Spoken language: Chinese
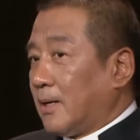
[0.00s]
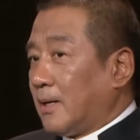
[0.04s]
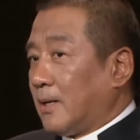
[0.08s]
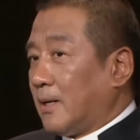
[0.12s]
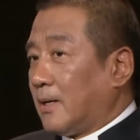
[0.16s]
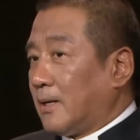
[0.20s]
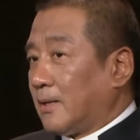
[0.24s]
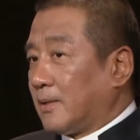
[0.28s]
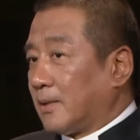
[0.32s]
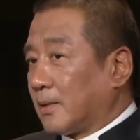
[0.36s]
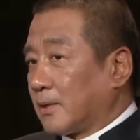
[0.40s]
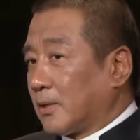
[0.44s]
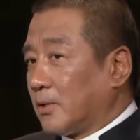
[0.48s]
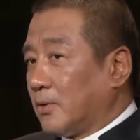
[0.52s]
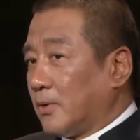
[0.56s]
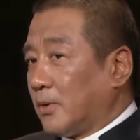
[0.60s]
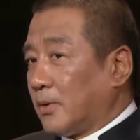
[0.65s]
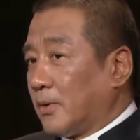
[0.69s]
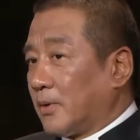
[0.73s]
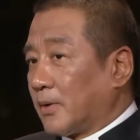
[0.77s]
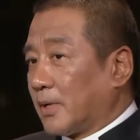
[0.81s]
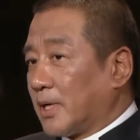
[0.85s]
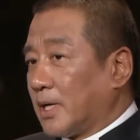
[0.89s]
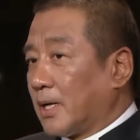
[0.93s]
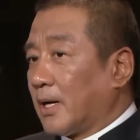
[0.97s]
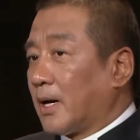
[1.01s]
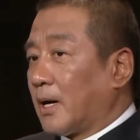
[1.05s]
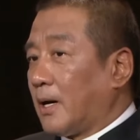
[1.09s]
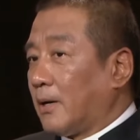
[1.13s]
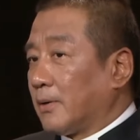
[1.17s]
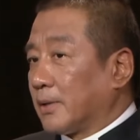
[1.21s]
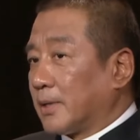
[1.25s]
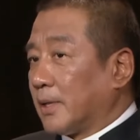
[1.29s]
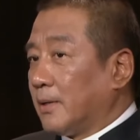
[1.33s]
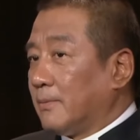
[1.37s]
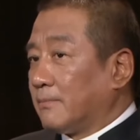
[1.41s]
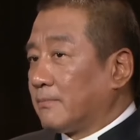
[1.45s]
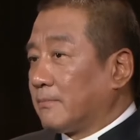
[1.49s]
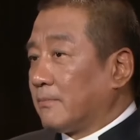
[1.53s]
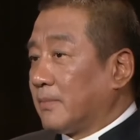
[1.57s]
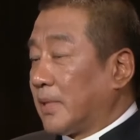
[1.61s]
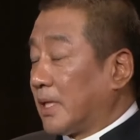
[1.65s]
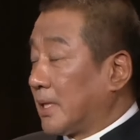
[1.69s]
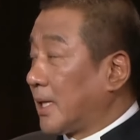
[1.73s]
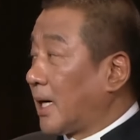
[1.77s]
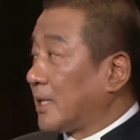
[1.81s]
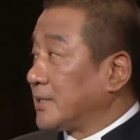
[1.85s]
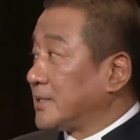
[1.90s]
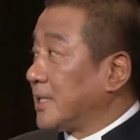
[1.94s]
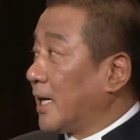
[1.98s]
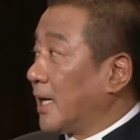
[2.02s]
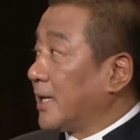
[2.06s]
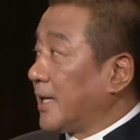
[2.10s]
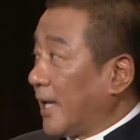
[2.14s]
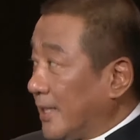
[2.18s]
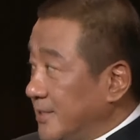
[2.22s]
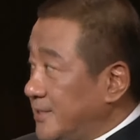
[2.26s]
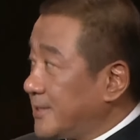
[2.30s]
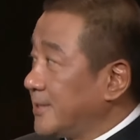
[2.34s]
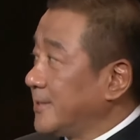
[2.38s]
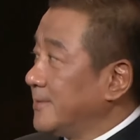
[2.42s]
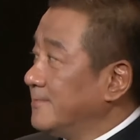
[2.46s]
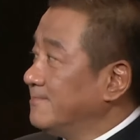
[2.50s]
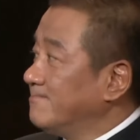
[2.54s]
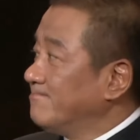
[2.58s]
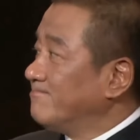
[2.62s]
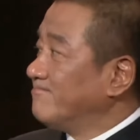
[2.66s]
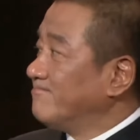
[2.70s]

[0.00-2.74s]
呃，能够更好的为大家演戏，